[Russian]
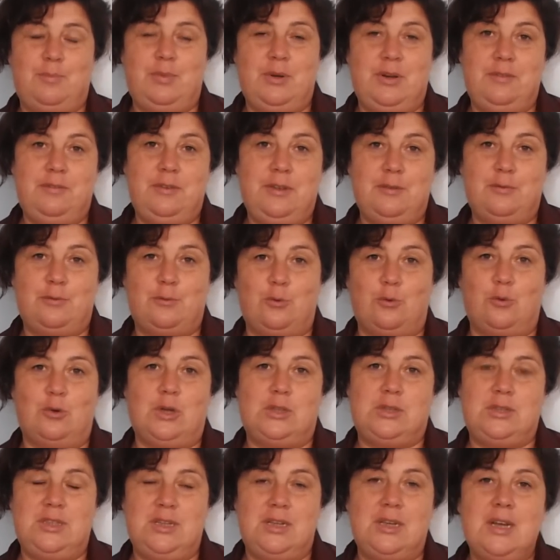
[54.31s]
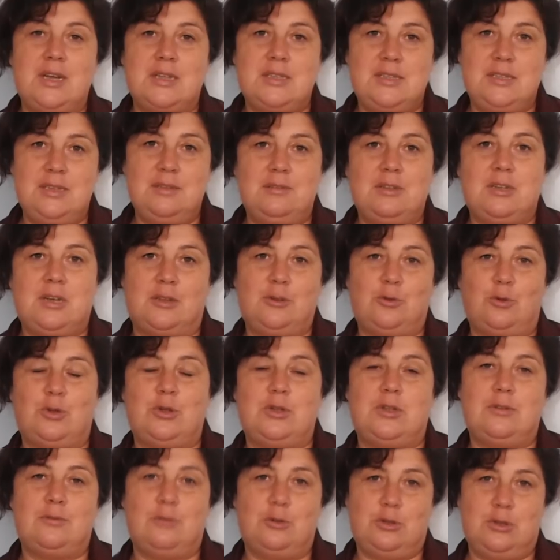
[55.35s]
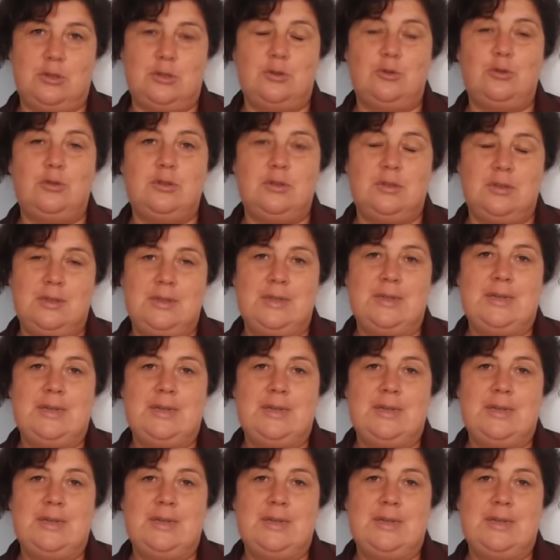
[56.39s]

прививку от негатива, который вот идет